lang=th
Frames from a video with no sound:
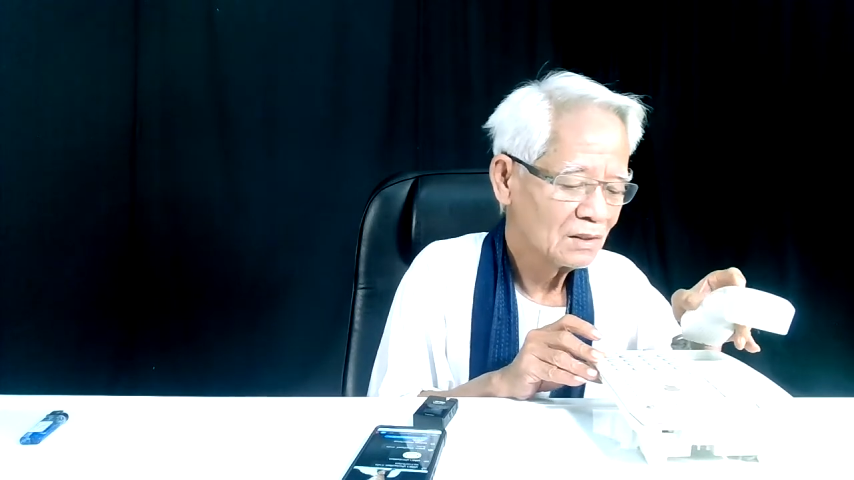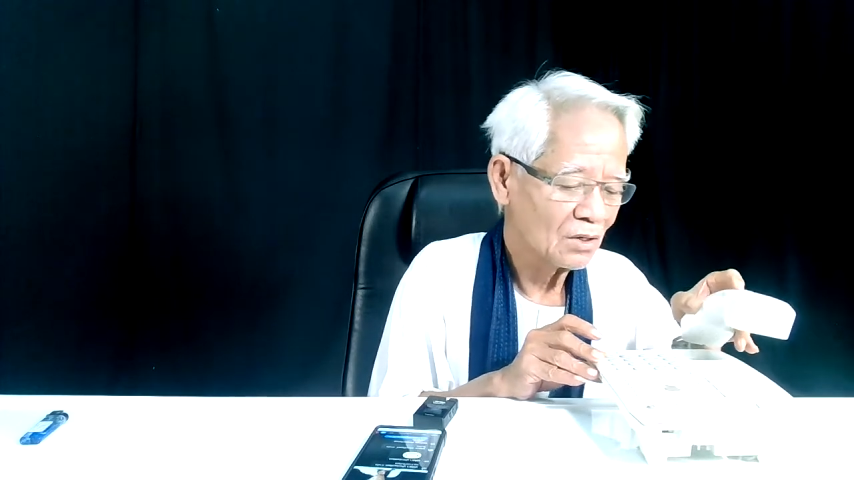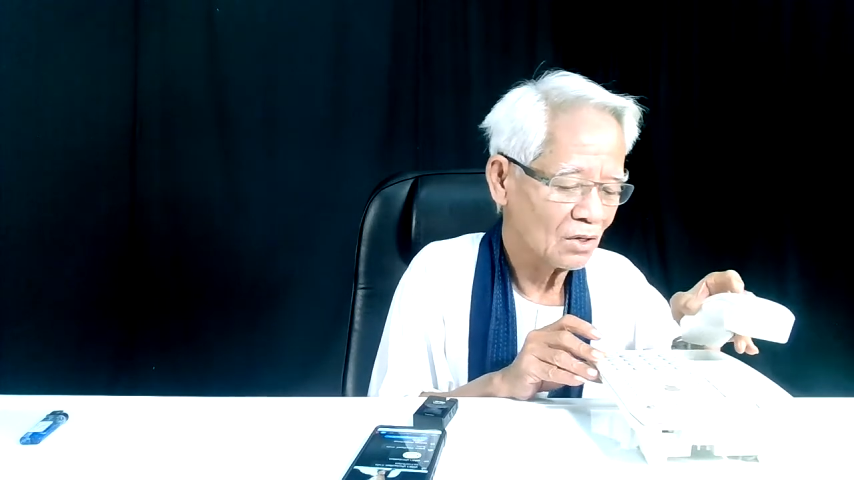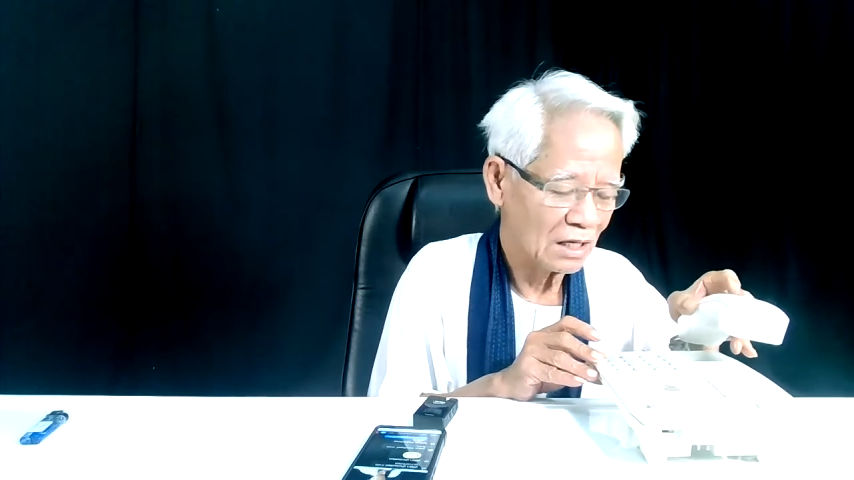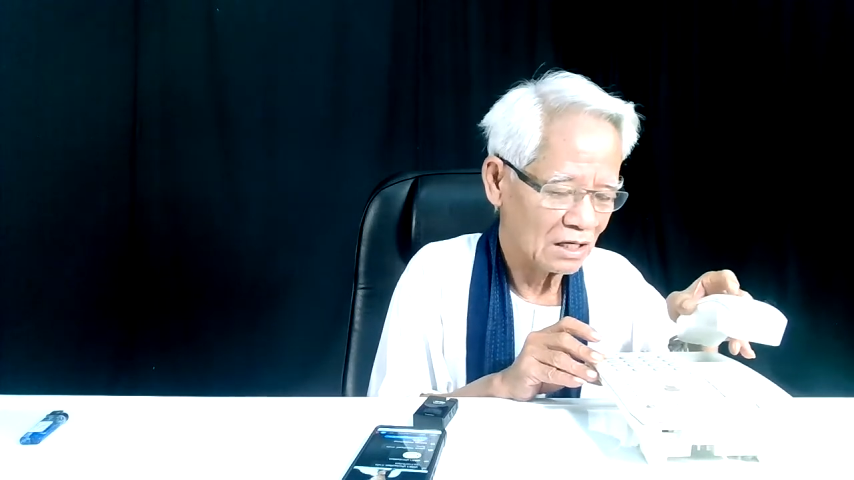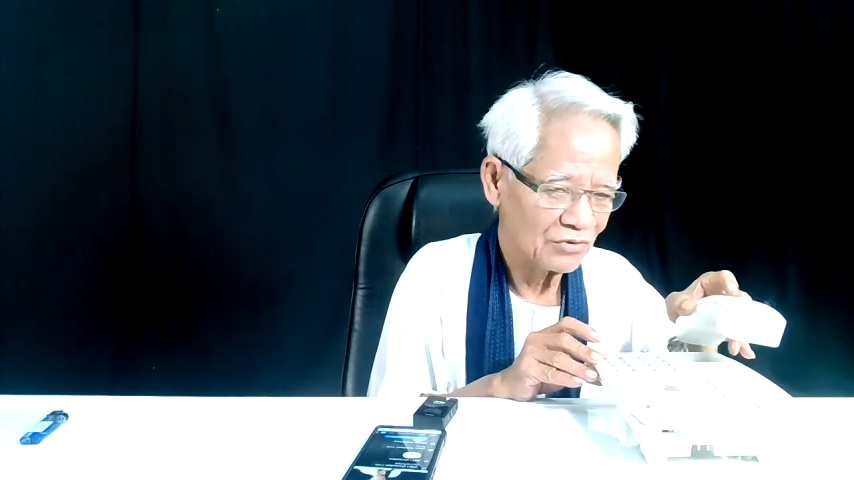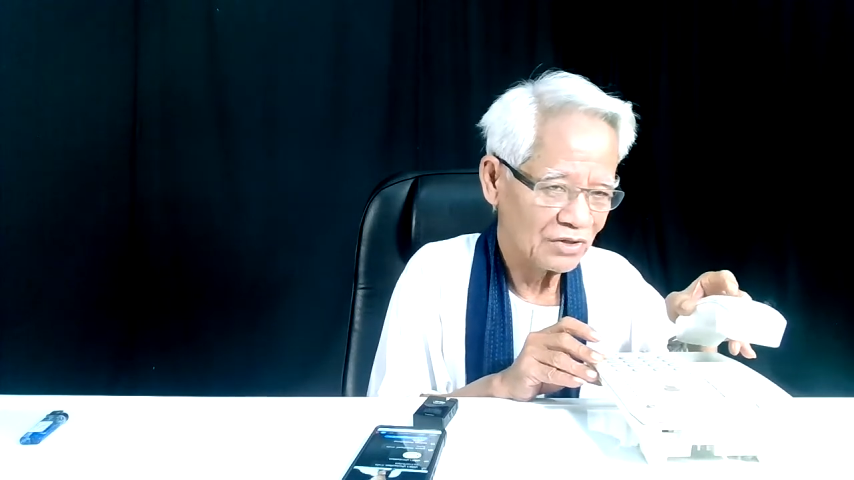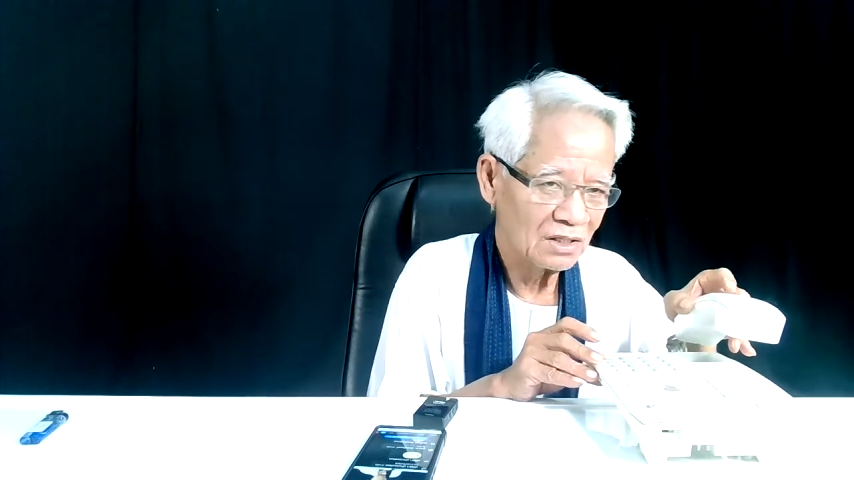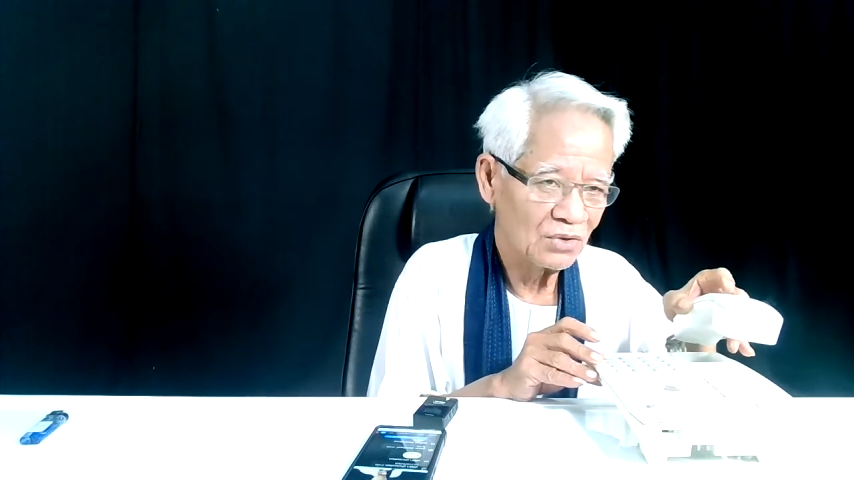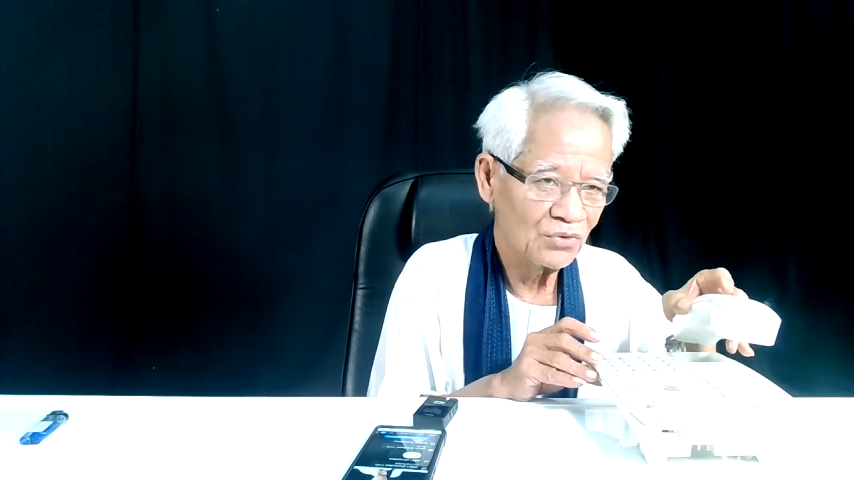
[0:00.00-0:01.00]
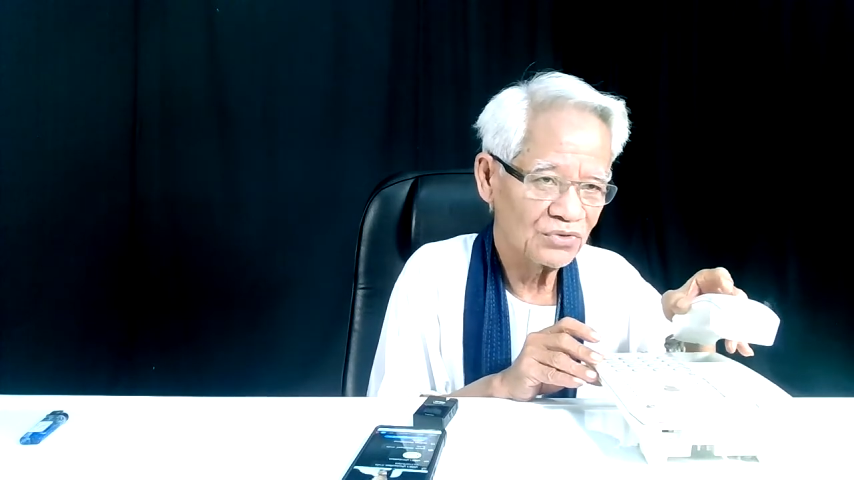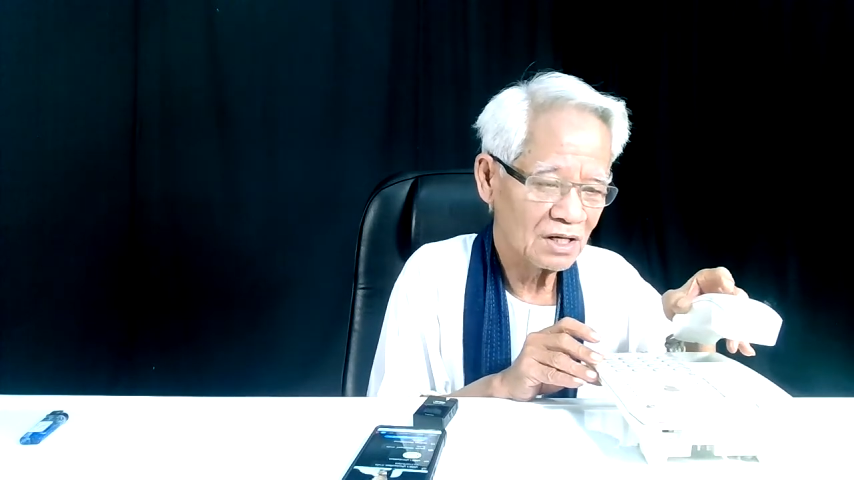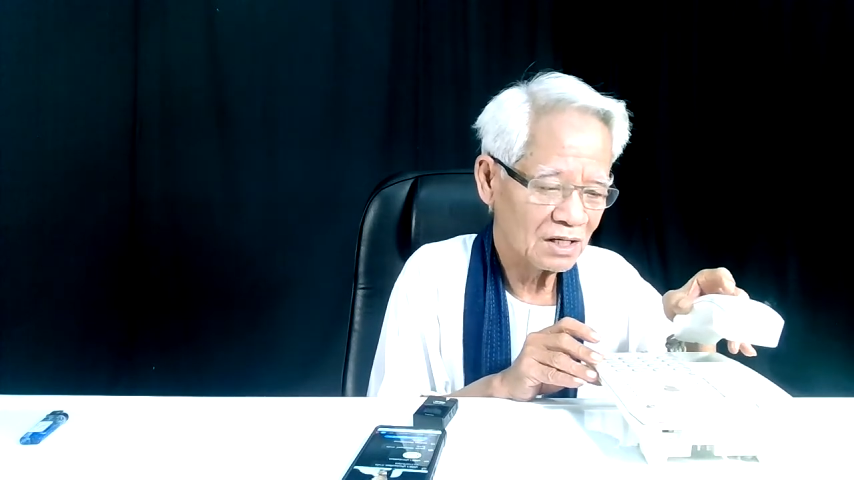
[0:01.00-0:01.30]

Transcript: ก็หาวิธีดูชนะ